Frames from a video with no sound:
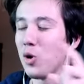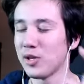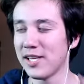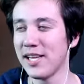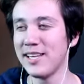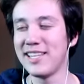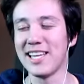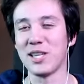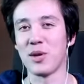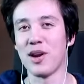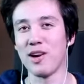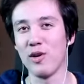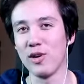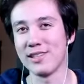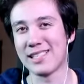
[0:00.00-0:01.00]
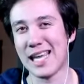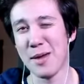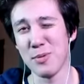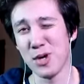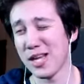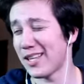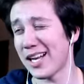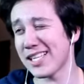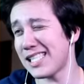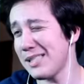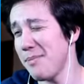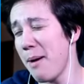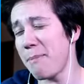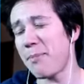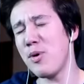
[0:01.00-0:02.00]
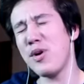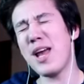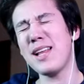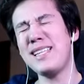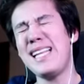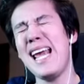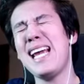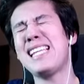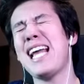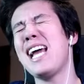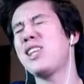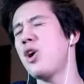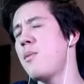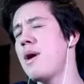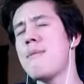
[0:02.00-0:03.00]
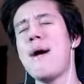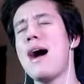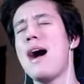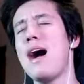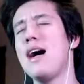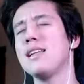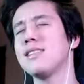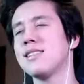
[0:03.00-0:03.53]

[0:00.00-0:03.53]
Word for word: この3人でドラゴンエスケープの新しいマップをやっていきたいと思いま